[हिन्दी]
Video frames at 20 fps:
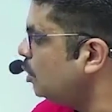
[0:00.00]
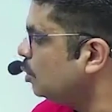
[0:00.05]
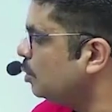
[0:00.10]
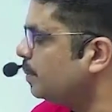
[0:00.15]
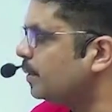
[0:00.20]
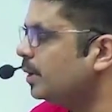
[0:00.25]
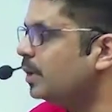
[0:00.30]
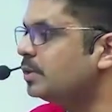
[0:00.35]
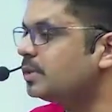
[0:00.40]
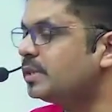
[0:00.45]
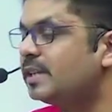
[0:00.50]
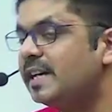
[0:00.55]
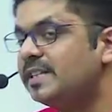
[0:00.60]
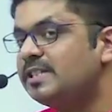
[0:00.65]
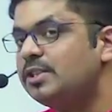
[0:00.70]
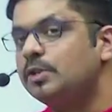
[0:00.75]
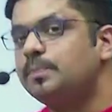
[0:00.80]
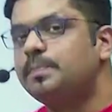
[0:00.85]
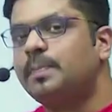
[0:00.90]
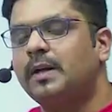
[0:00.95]
टू प्रोड्यूस
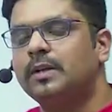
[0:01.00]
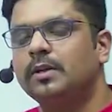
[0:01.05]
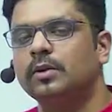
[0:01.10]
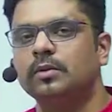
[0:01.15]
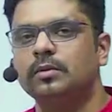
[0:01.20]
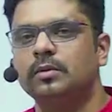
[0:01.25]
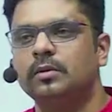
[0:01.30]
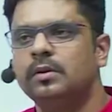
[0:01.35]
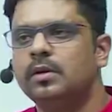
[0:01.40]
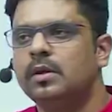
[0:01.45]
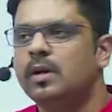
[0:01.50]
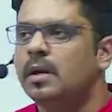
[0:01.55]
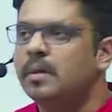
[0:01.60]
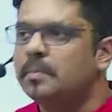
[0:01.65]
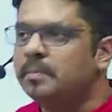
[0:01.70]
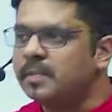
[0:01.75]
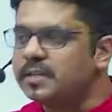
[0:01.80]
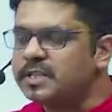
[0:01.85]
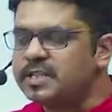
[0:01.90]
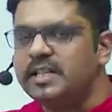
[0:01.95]
कैसे उत्पादन हो
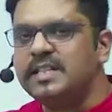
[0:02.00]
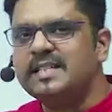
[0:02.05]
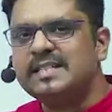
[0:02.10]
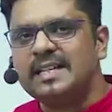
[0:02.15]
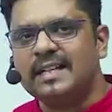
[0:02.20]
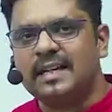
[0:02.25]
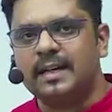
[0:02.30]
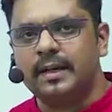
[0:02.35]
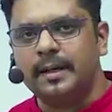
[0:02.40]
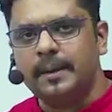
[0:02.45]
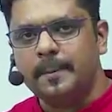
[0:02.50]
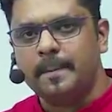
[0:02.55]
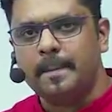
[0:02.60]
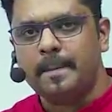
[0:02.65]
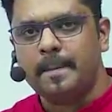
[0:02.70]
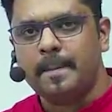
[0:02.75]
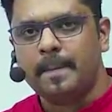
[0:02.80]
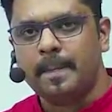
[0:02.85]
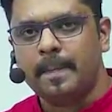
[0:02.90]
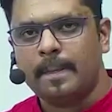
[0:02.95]
मशीन से करें
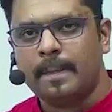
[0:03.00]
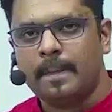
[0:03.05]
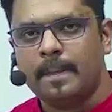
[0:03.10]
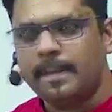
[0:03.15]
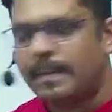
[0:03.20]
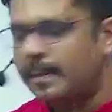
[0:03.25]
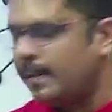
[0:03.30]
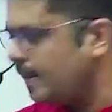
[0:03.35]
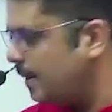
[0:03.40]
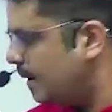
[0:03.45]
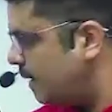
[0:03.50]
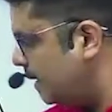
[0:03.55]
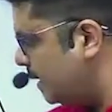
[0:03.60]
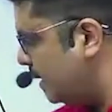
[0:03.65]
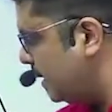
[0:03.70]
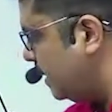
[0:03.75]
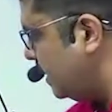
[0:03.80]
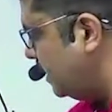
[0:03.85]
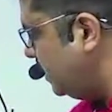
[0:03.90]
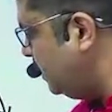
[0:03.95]

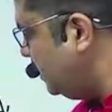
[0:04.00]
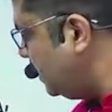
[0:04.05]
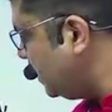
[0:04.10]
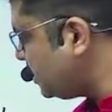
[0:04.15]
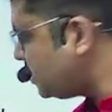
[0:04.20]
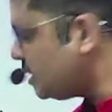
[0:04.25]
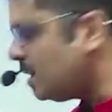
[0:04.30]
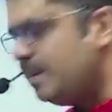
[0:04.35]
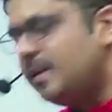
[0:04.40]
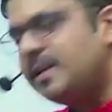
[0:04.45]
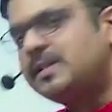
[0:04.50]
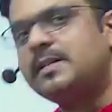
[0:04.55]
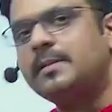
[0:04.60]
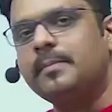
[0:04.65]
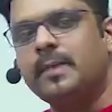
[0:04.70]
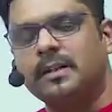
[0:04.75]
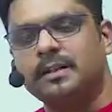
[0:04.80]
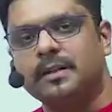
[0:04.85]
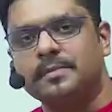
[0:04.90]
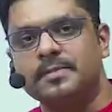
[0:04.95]
या श्रमिक से
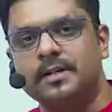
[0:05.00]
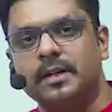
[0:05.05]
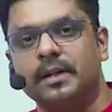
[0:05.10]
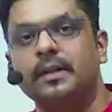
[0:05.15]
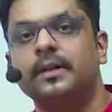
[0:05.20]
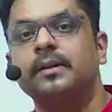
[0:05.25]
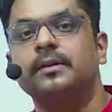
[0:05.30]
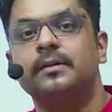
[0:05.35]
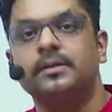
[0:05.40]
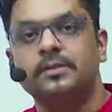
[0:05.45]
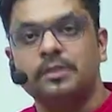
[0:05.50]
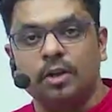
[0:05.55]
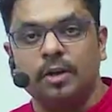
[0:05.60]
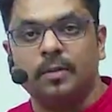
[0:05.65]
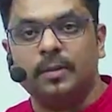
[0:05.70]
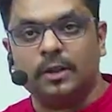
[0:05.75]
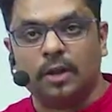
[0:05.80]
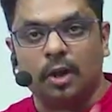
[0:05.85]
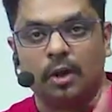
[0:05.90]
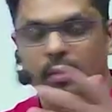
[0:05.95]
माध्यम से करें चलो
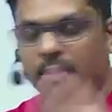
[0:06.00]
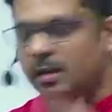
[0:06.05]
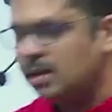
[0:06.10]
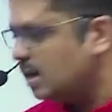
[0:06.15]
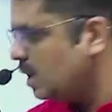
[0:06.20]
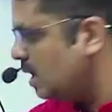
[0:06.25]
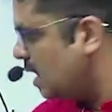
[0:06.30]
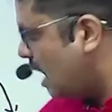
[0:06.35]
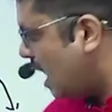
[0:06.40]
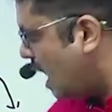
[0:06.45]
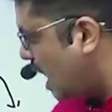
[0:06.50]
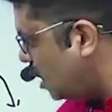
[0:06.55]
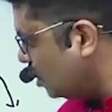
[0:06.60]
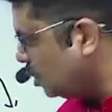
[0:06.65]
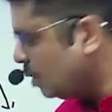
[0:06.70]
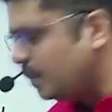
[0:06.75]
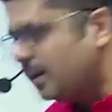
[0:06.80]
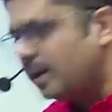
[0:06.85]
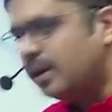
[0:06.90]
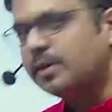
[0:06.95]
बताओ हाउ
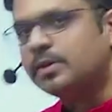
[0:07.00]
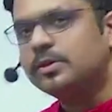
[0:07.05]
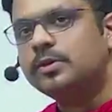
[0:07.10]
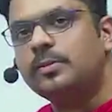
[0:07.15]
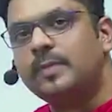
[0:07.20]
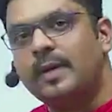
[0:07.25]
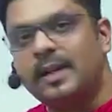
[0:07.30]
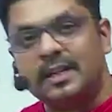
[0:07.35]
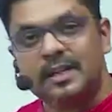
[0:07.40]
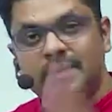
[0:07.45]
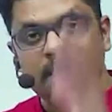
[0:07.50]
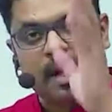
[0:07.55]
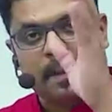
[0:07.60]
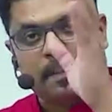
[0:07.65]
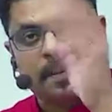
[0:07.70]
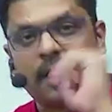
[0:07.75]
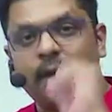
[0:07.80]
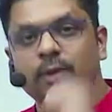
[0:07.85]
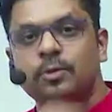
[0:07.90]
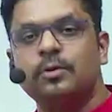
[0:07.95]
टू प्रोड्यूस तुम्हारा दिमाग
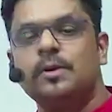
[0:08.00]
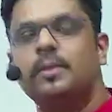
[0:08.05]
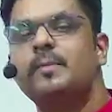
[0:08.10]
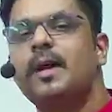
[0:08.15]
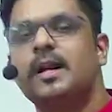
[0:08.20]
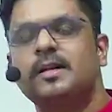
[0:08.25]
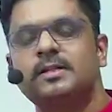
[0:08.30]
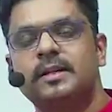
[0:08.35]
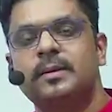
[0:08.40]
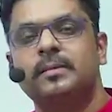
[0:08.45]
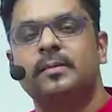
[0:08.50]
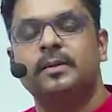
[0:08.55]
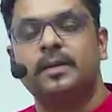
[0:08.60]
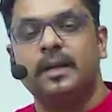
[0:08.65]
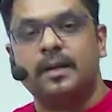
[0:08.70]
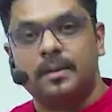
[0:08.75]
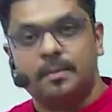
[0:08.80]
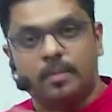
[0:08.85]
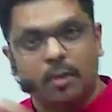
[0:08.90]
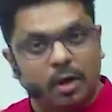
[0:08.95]
फाड़ दूंगा मैं आज
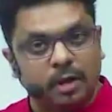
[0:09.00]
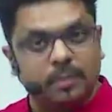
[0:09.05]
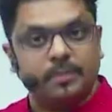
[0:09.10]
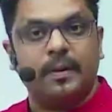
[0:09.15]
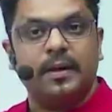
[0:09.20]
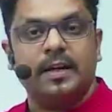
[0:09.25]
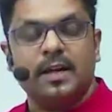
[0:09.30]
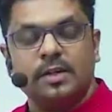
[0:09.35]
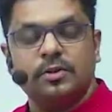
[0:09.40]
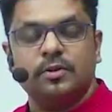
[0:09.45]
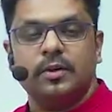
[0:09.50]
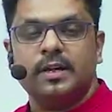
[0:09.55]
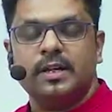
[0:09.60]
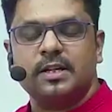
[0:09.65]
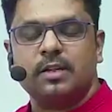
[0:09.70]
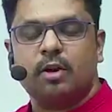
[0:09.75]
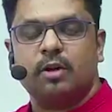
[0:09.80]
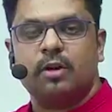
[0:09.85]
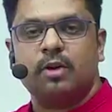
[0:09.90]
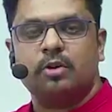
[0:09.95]
देखा बहुत बढ़िया जो है ये
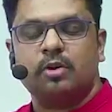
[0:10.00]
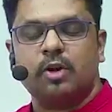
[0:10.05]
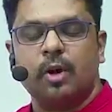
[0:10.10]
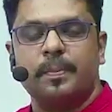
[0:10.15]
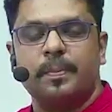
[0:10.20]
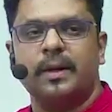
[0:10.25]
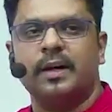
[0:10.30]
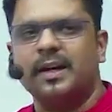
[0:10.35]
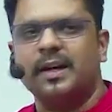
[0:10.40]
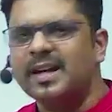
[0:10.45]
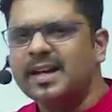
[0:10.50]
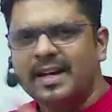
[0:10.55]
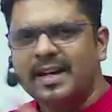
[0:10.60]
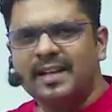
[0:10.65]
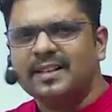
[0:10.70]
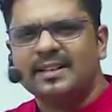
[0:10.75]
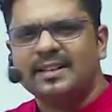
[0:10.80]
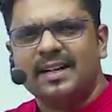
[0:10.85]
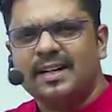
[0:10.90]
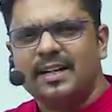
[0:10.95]
टॉपिक है
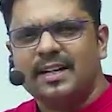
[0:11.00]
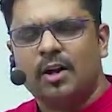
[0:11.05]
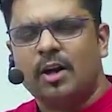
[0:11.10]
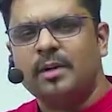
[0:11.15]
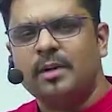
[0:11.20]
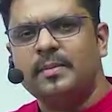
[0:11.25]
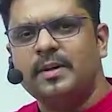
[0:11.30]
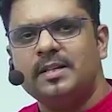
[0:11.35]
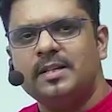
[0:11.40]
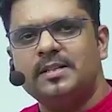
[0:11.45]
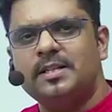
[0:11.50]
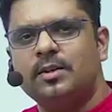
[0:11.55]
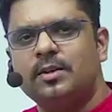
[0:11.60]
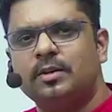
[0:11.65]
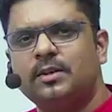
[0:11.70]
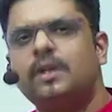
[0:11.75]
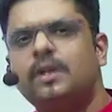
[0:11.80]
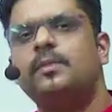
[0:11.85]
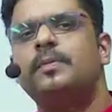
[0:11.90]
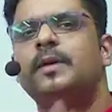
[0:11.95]
इतना इकोनॉमी इजी
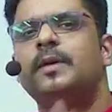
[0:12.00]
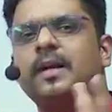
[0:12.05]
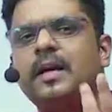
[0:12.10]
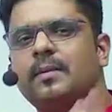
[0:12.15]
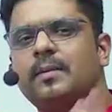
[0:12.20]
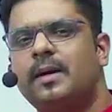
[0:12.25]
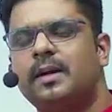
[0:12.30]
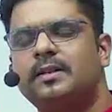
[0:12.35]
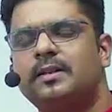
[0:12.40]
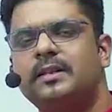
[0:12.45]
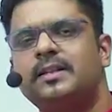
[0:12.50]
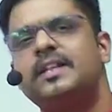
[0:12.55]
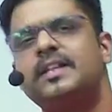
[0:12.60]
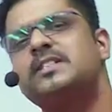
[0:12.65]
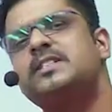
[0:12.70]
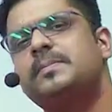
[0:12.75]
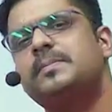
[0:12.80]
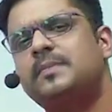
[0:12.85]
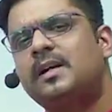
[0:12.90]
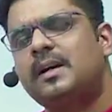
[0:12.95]
होता तो फिर क्या बात थी
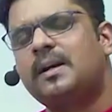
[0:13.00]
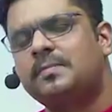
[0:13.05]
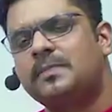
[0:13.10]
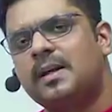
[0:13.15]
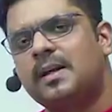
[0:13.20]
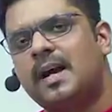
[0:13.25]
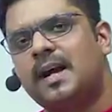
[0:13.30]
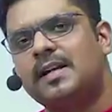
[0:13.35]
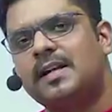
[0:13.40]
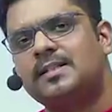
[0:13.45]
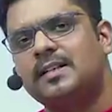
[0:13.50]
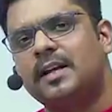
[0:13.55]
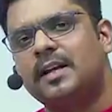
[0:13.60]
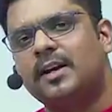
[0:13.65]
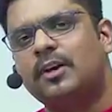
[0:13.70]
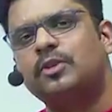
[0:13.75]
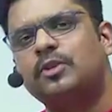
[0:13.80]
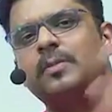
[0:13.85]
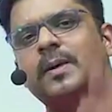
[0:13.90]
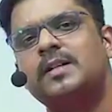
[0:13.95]
देश अब तक कब तक आगे चला
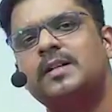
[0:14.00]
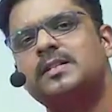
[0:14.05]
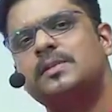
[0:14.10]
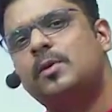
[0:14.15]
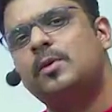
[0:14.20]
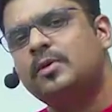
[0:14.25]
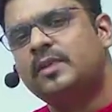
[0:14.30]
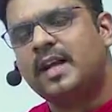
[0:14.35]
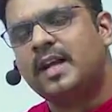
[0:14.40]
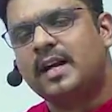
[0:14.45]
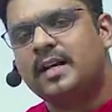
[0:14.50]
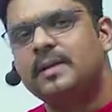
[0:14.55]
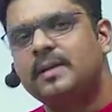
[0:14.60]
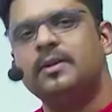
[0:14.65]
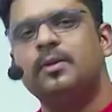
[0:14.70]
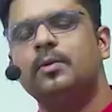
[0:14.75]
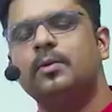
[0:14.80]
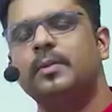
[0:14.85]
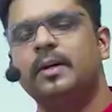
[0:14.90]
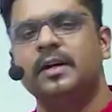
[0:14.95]
गया तुम्हारे जैसे बहुत ज्ञानी
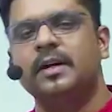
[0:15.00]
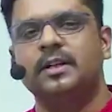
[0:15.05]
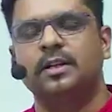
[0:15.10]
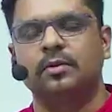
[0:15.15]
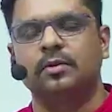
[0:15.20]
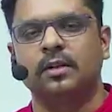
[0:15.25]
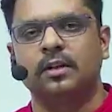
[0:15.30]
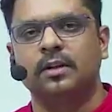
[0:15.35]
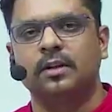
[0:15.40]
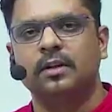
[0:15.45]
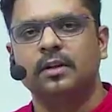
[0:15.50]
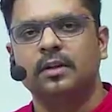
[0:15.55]
घूम रहे इधर उधर